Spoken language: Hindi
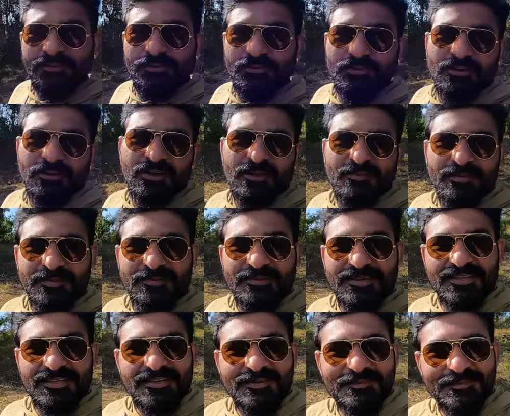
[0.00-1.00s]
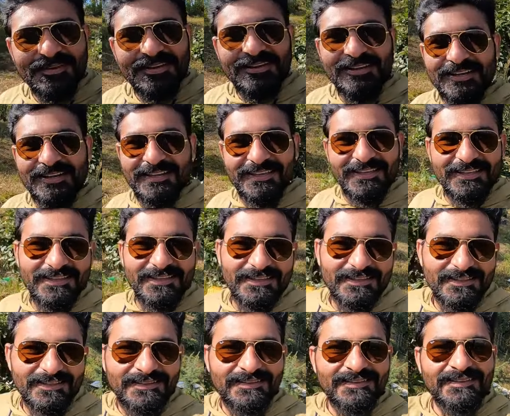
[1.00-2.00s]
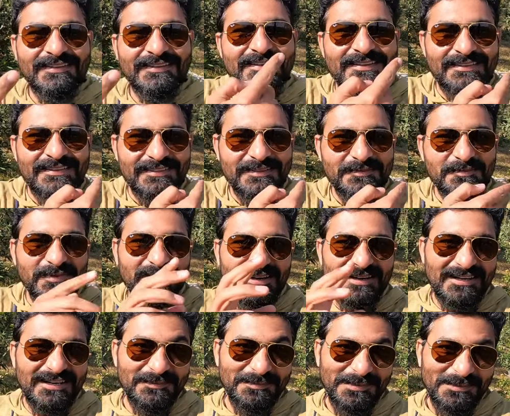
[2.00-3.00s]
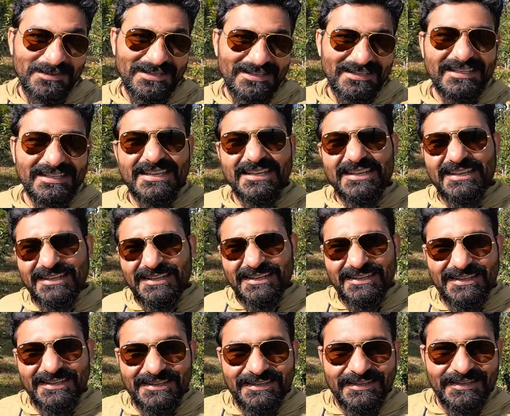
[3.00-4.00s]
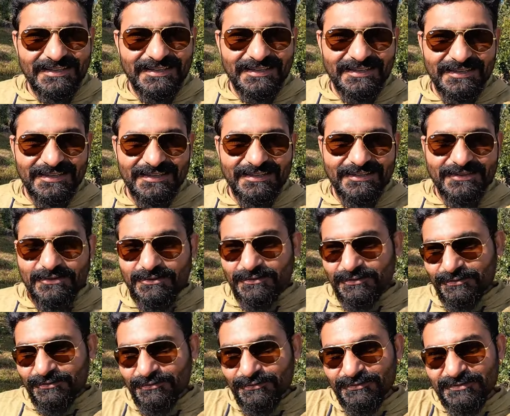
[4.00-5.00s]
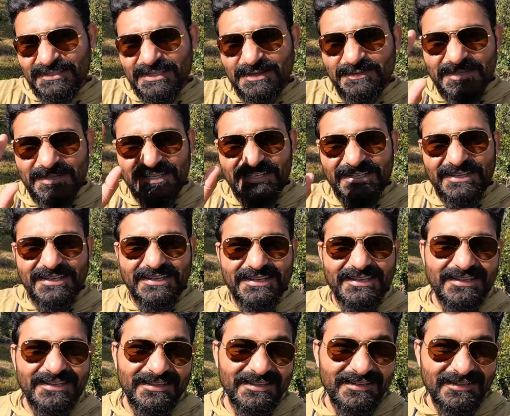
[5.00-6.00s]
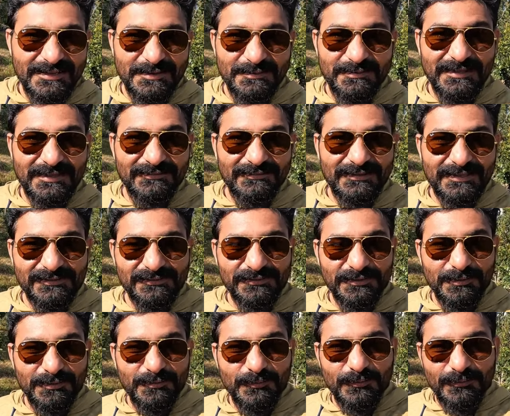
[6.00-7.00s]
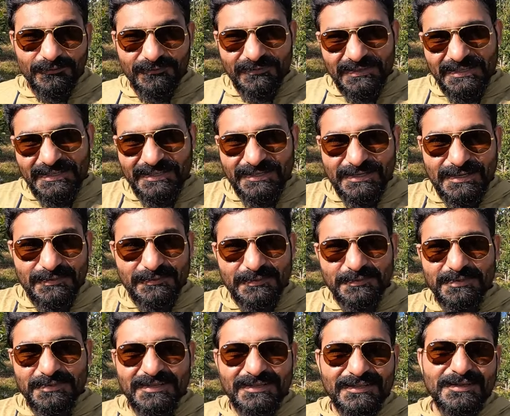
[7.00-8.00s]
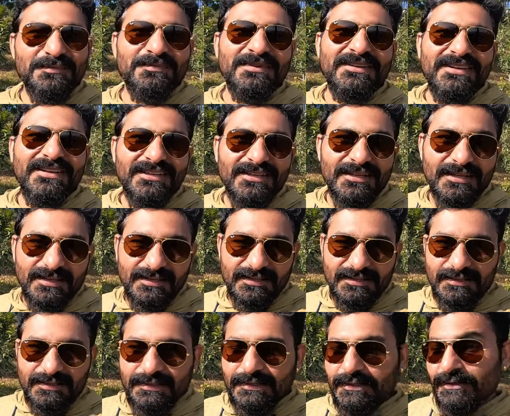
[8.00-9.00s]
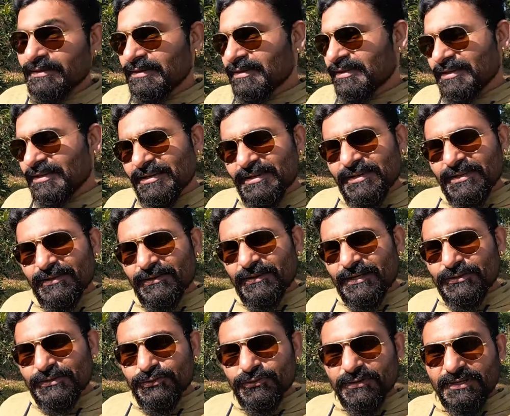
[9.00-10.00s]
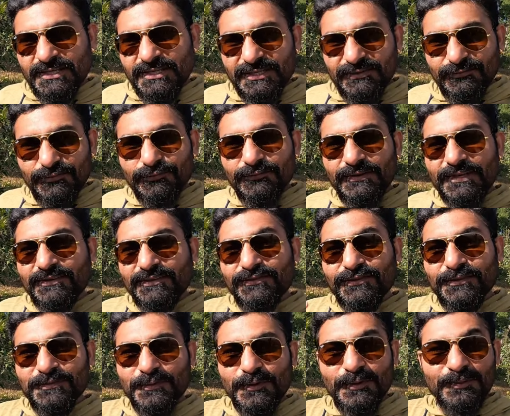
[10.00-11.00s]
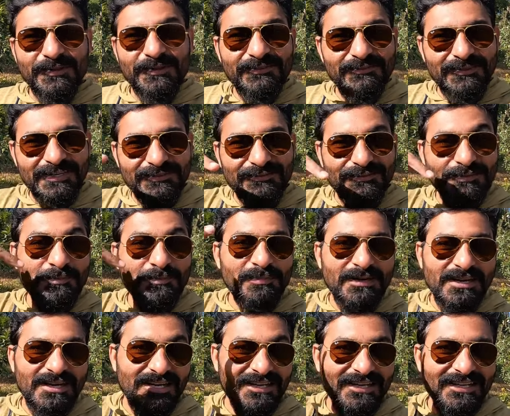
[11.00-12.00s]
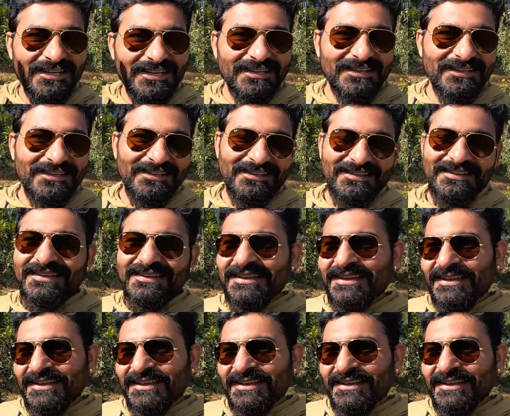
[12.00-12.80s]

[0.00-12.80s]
तो अभी भाई हम आए हैं ये पहाड़ पे बैठ के खाना खाने के लिए और दोस्त हमारे आए हैं अपना वर्क फ्रॉम होम वाला काम अपना कंप्लीट करने के लिए तो आज जो कर रहे हैं वो वर्क फ्रॉम होम नहीं वर्क फ्रॉम पहाड़ कर रहे हैं